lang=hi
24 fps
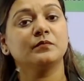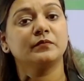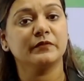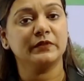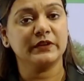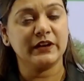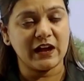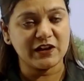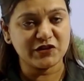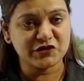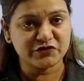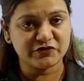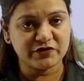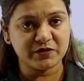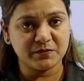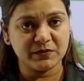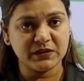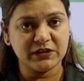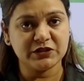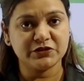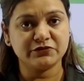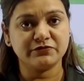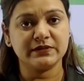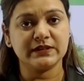राष्ट्रीय
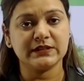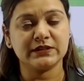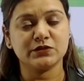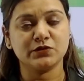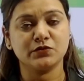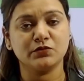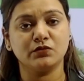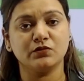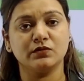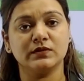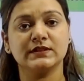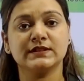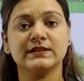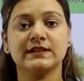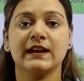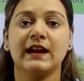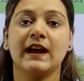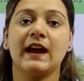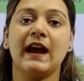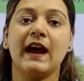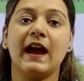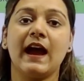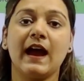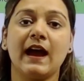मिलिट्री स्कूल्स
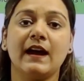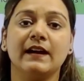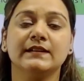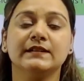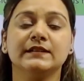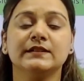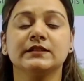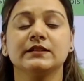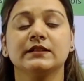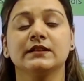एंड